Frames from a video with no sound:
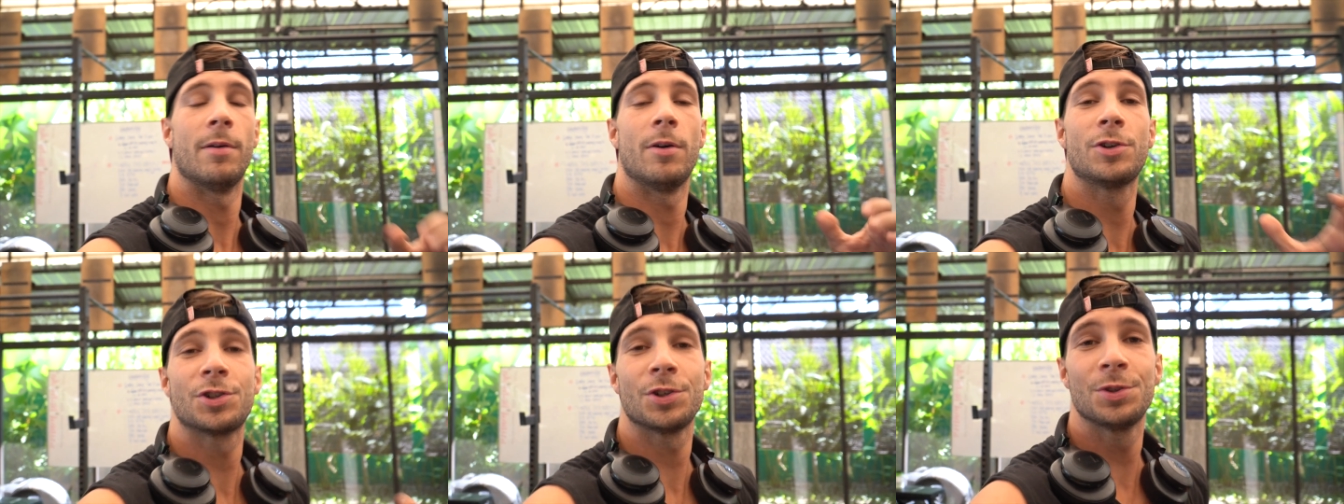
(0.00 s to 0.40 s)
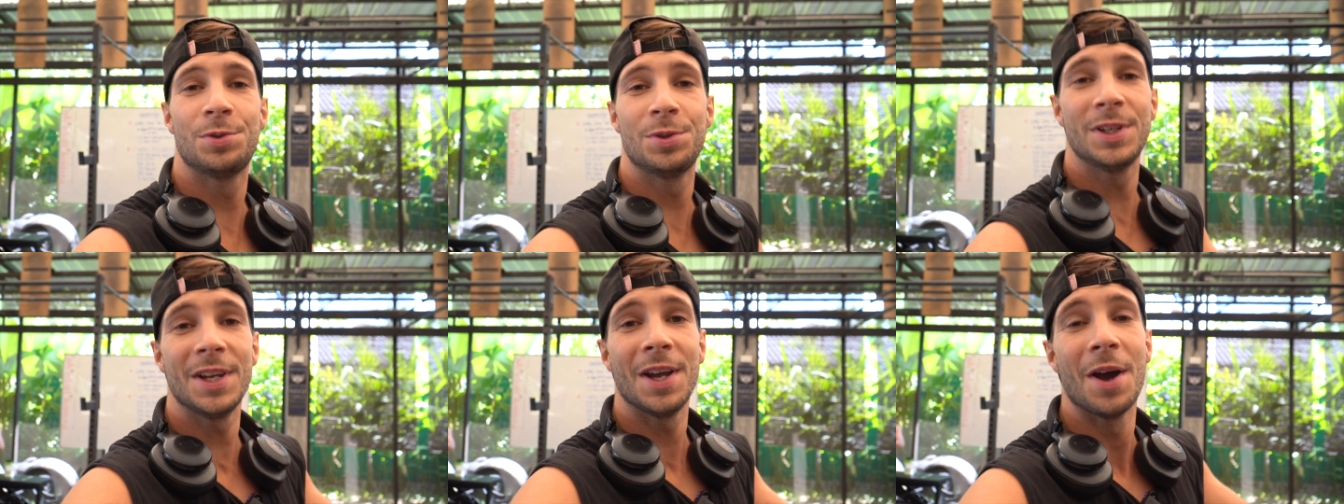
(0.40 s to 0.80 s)

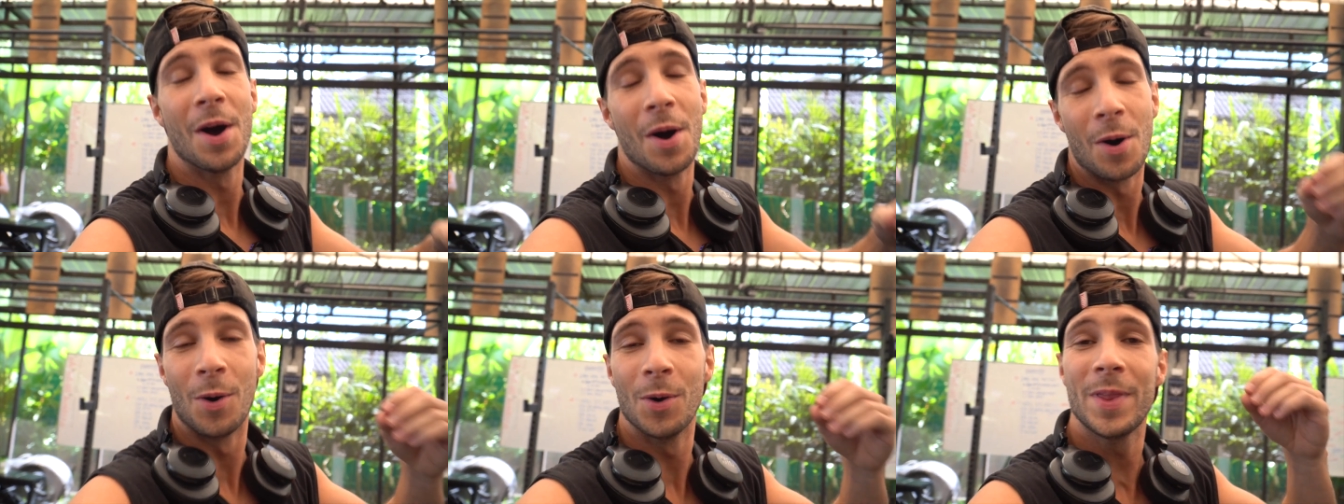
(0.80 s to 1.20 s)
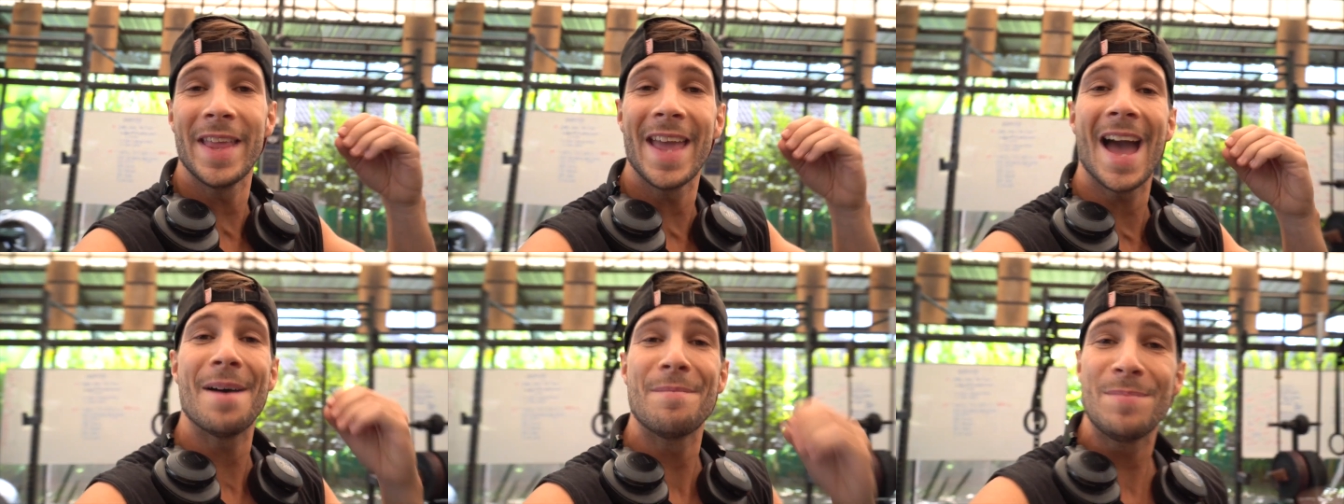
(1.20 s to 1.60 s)
Aujourd'hui, on
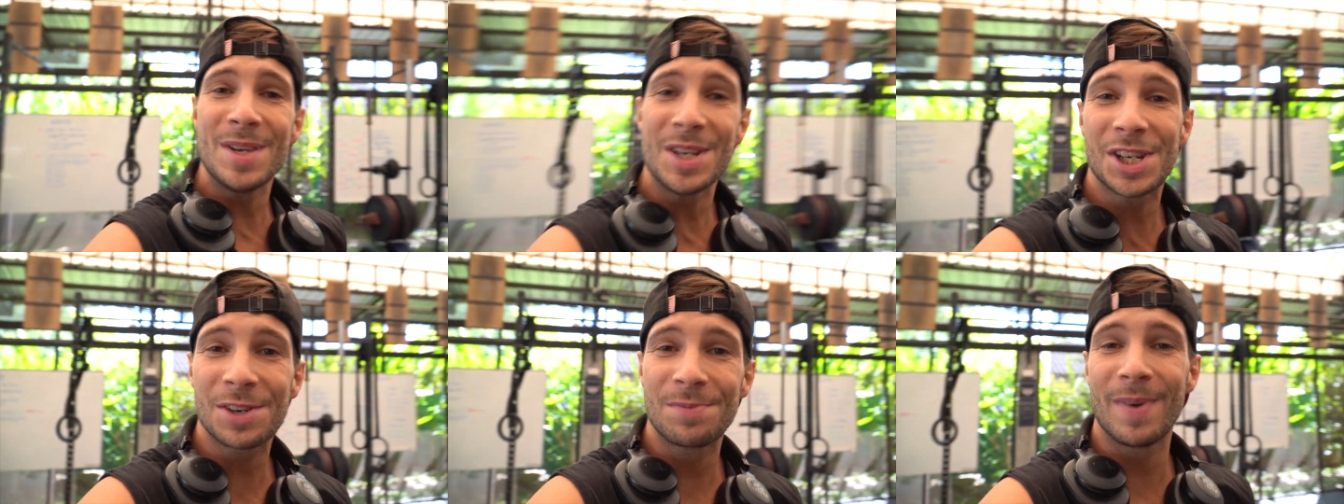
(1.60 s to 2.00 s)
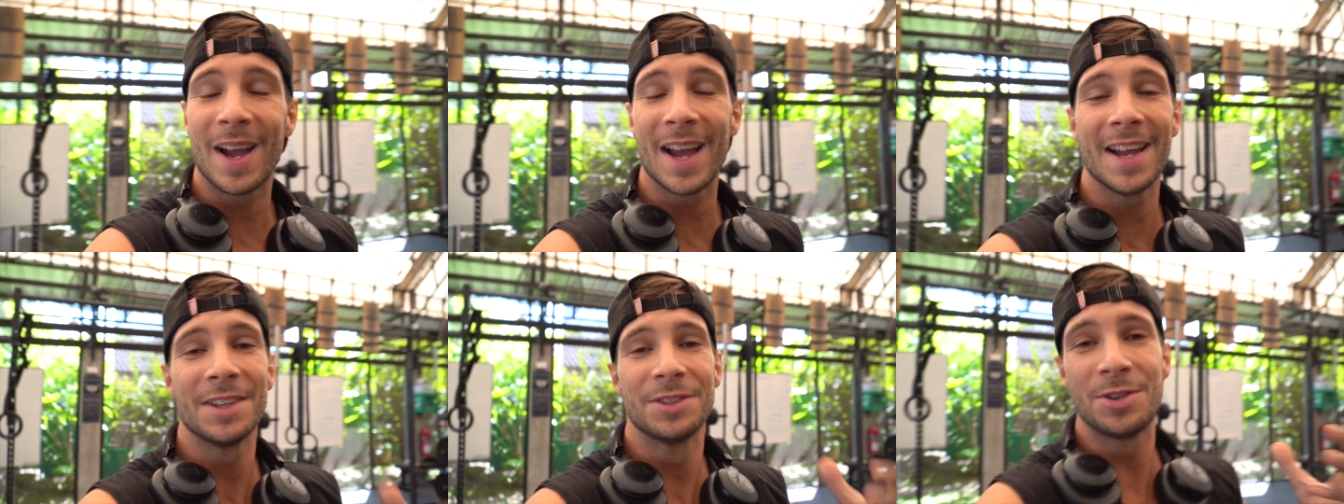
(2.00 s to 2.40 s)
est à
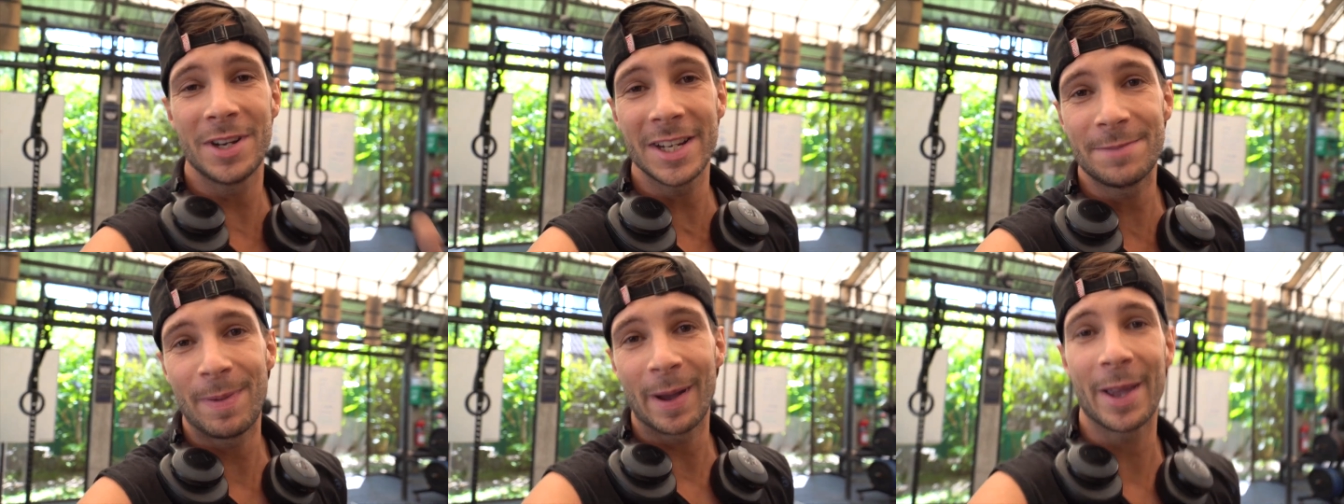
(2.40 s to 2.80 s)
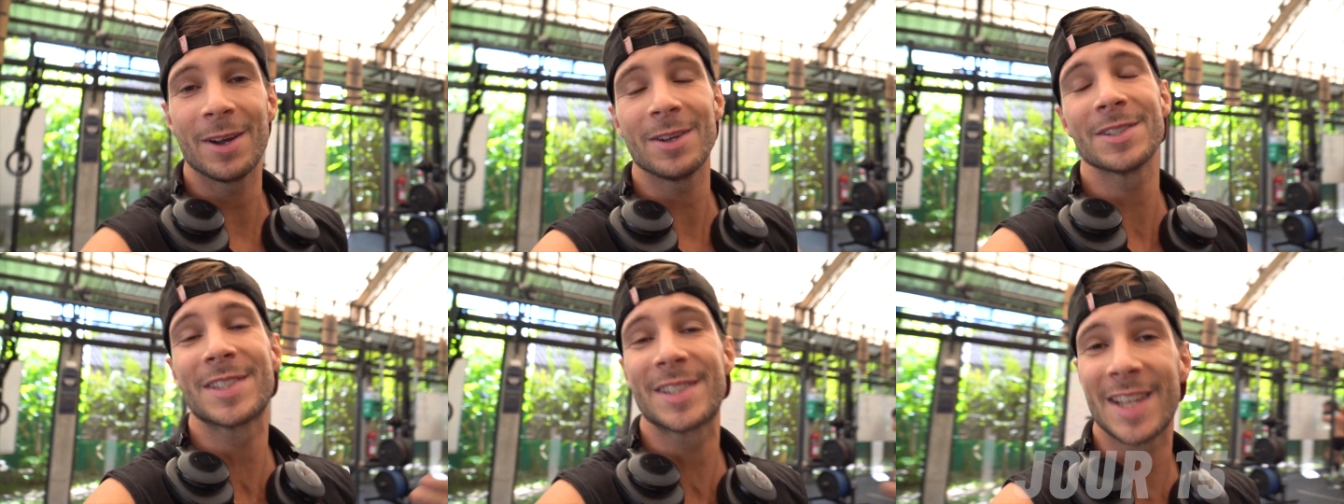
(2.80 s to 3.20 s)
mi-chemin de
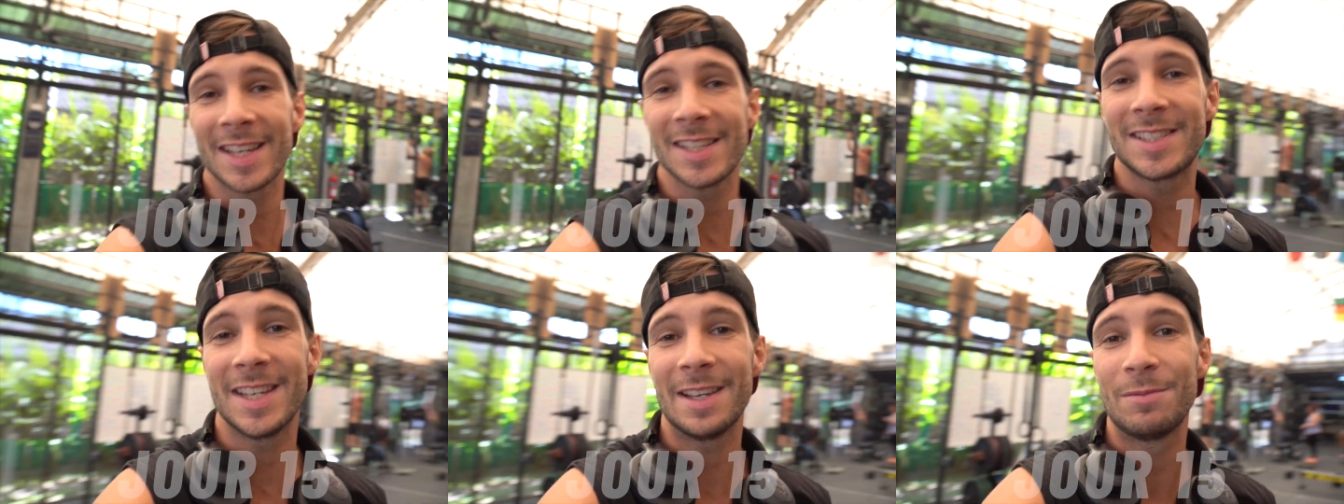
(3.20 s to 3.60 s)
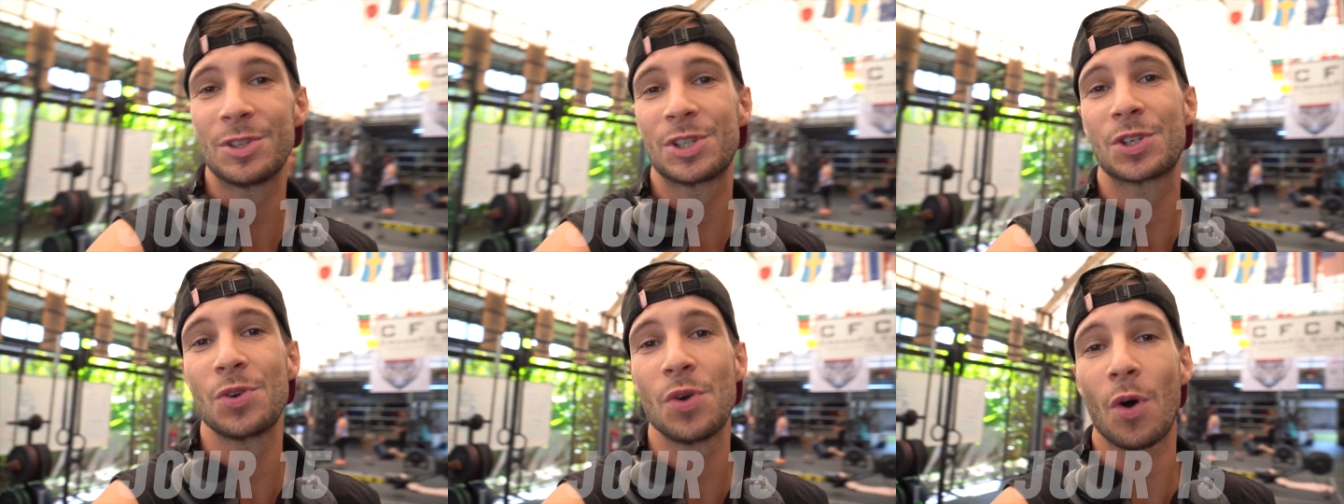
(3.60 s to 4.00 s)
l'expérience, 15e
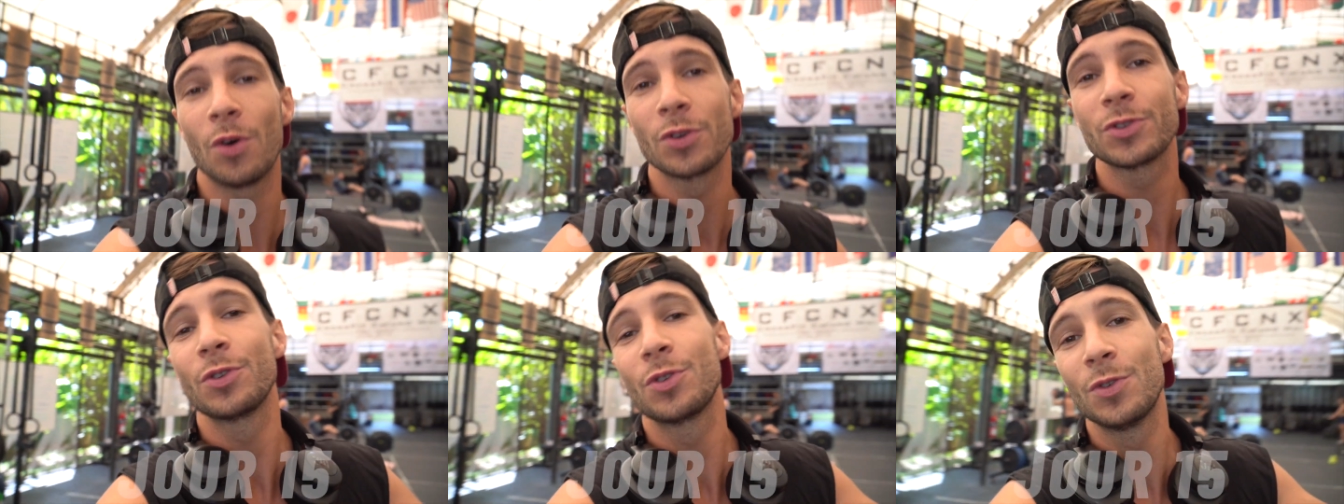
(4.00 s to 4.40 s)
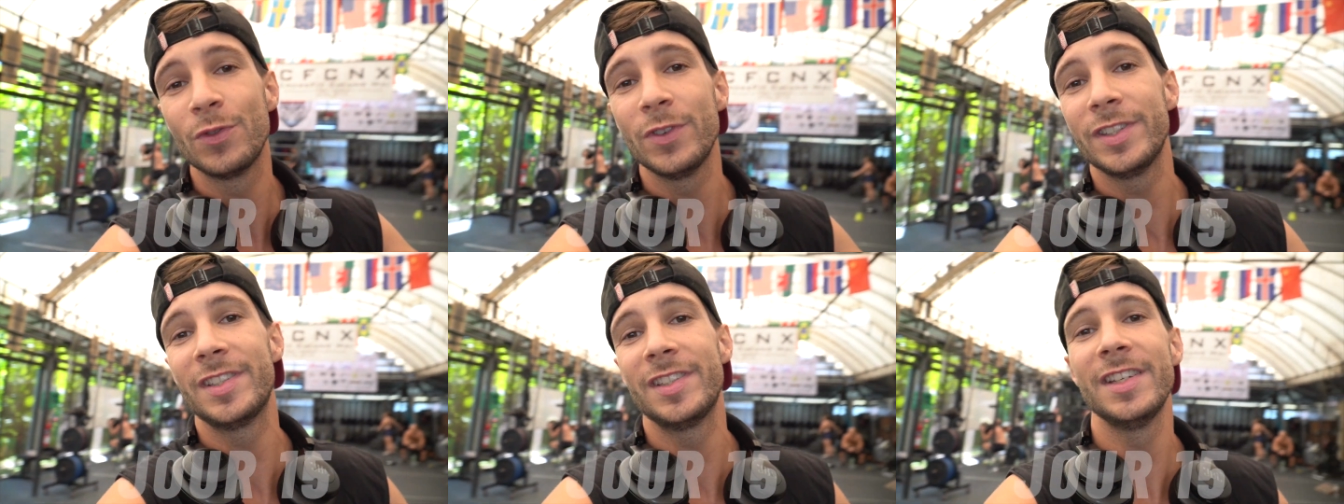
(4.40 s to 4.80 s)
jour, on se retrouve
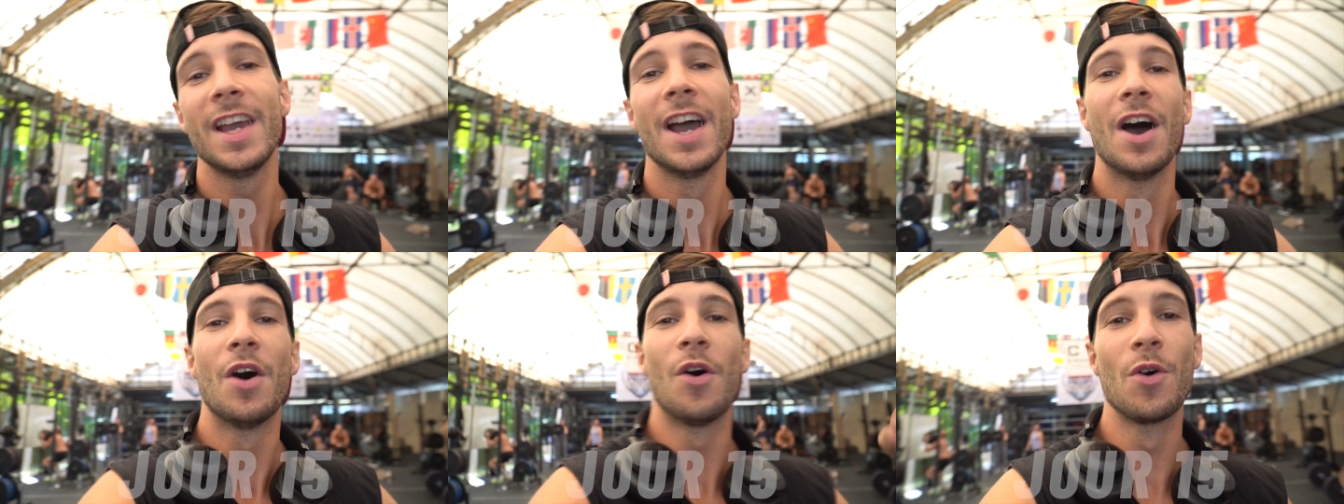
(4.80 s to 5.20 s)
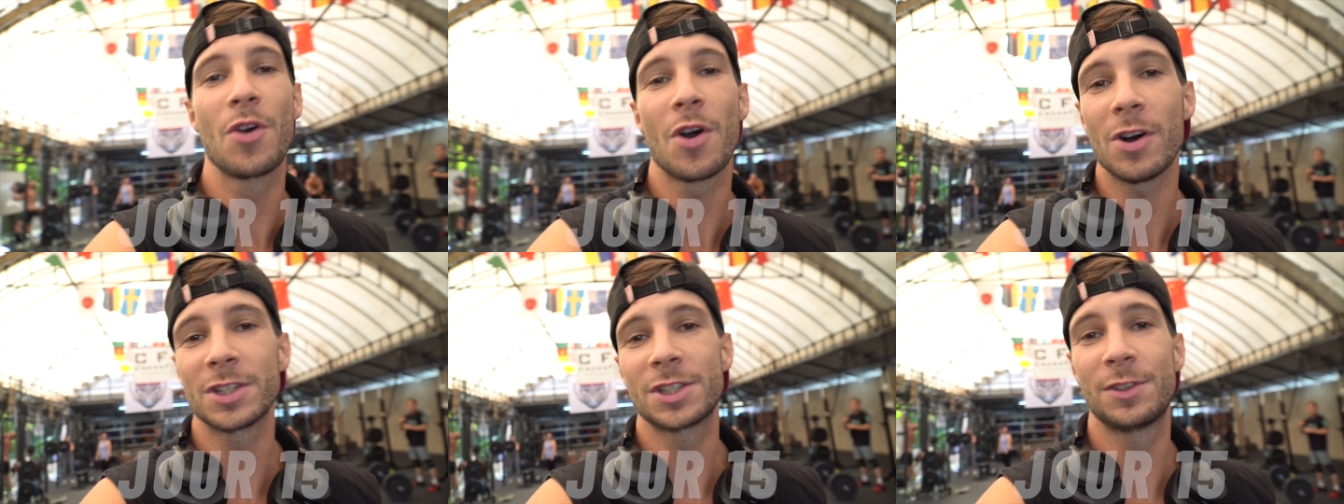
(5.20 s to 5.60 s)
ici au
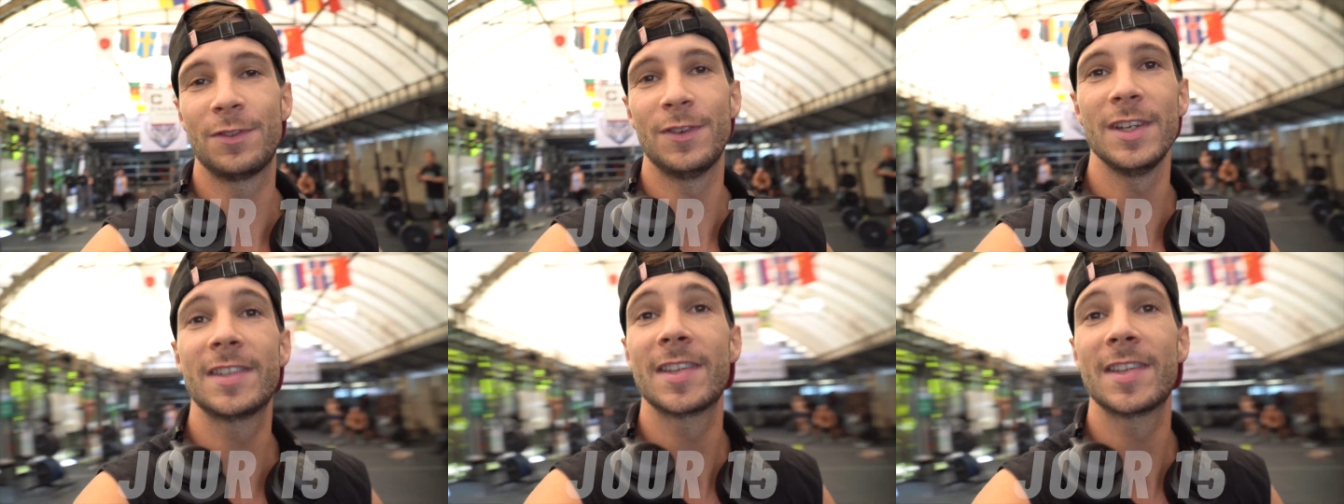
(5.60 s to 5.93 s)
CrossFit.